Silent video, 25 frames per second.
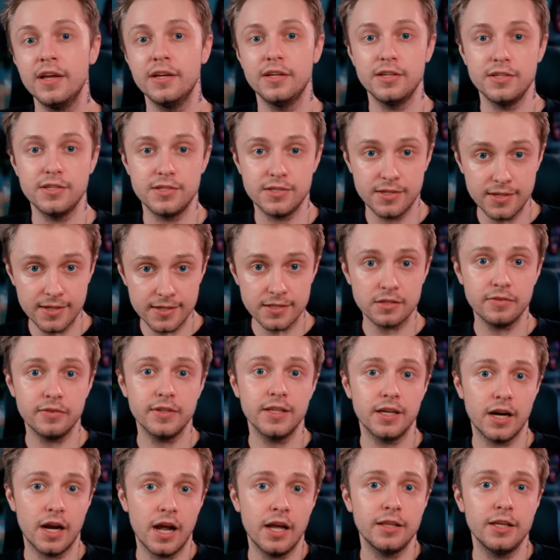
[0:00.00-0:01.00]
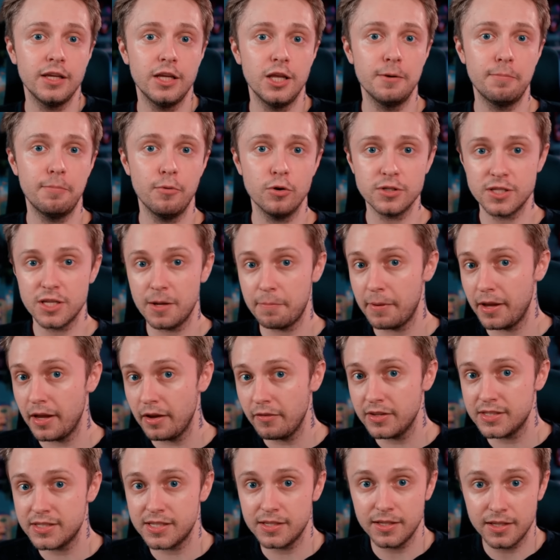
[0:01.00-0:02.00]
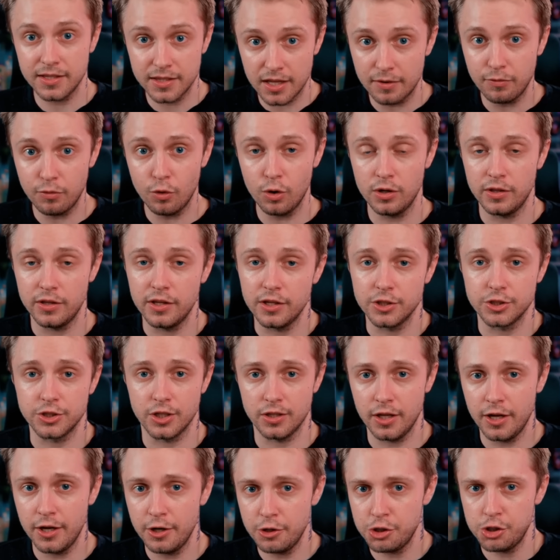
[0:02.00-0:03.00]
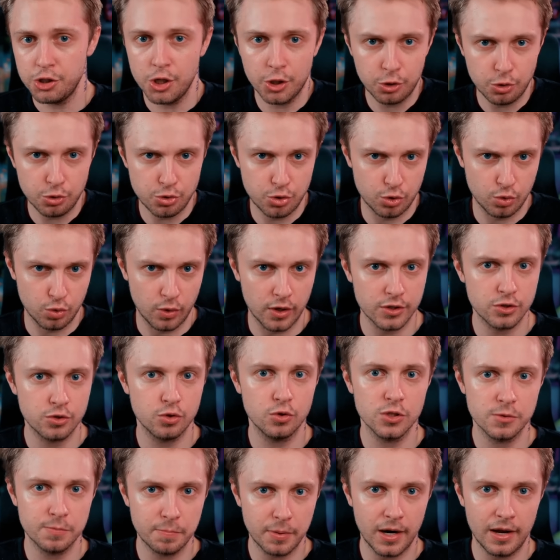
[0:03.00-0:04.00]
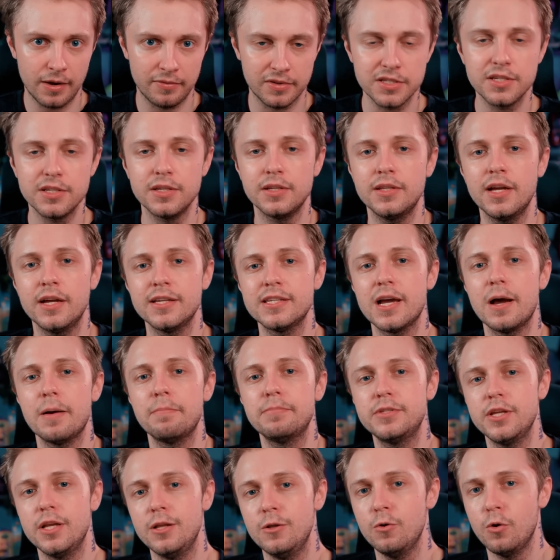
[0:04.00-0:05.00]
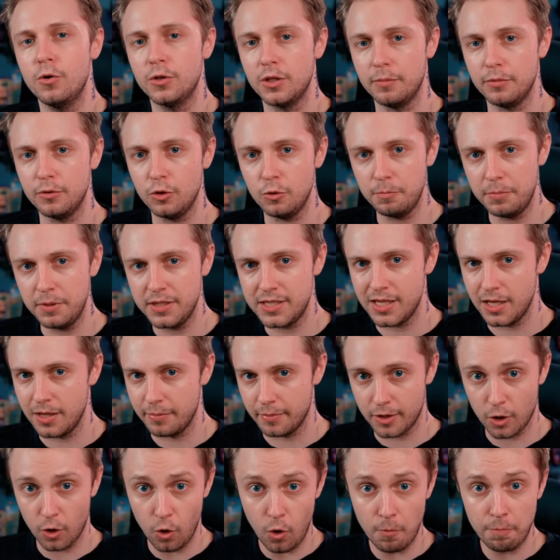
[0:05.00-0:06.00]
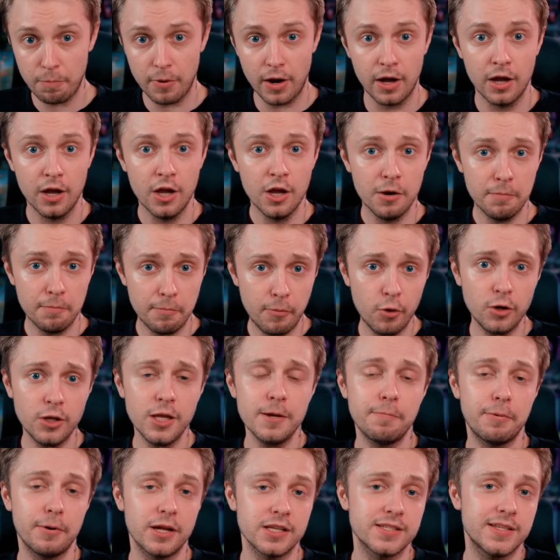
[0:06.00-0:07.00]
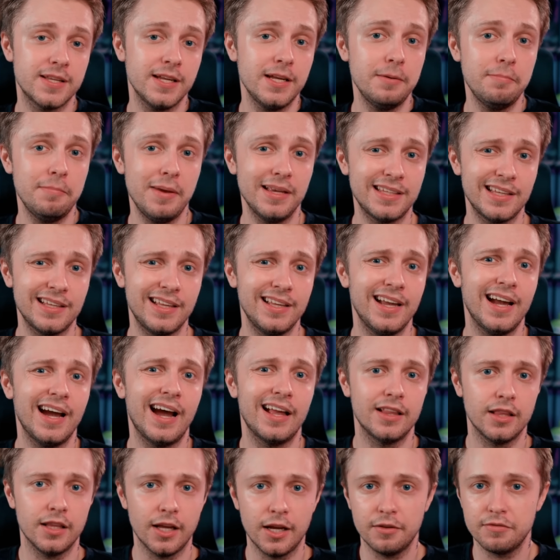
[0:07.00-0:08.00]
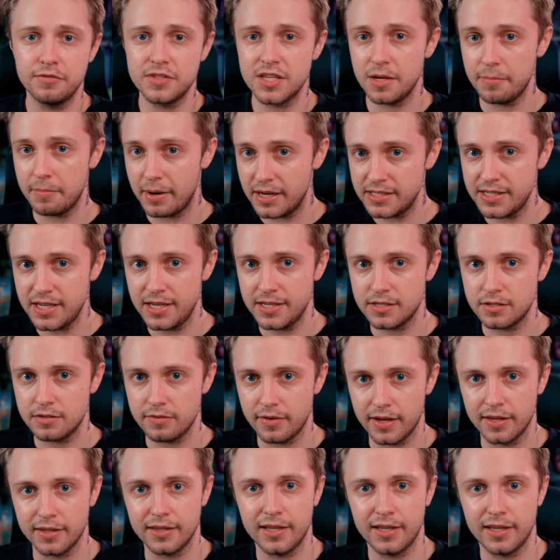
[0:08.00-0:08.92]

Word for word: Естественно, рано или поздно появятся недовольные, желающие эту ситуацию исправить и дать обделенным любителям коопа более простые методы онлайн взаимодействия.